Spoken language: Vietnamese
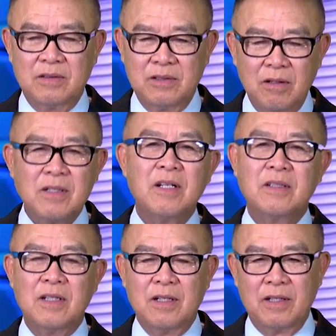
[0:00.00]
dưỡng đó,
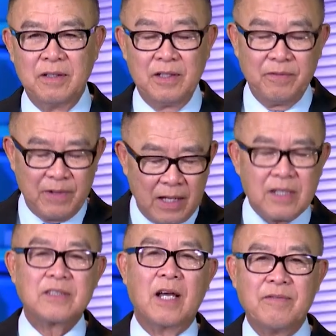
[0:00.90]
đi
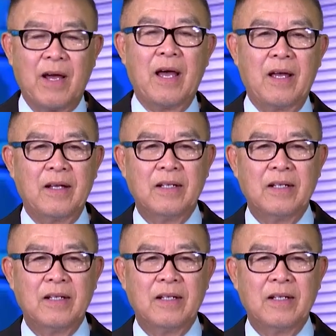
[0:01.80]
vacation về,